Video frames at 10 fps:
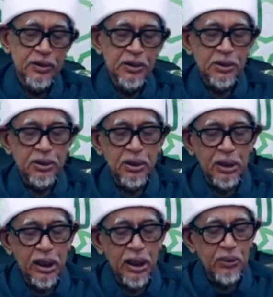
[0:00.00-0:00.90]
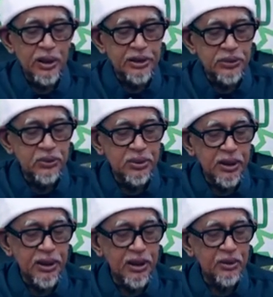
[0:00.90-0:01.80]
قال الحواريون
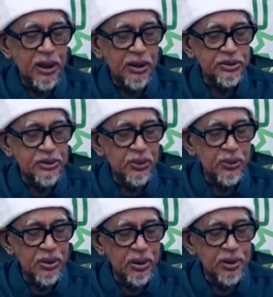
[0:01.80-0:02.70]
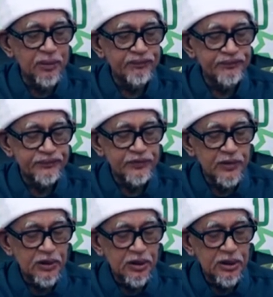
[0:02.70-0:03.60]
نحن أنصار الله
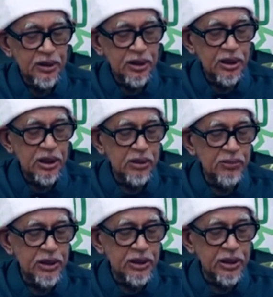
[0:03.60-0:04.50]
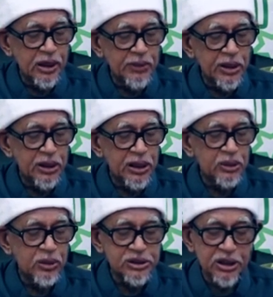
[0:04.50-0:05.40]
آمنا بالله
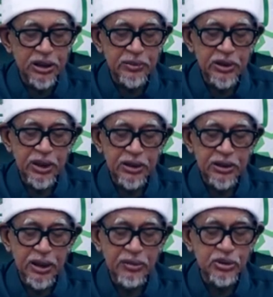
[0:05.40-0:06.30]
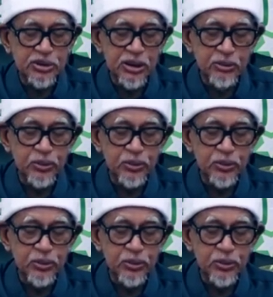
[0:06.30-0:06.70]
واشهد بأننا مسلمون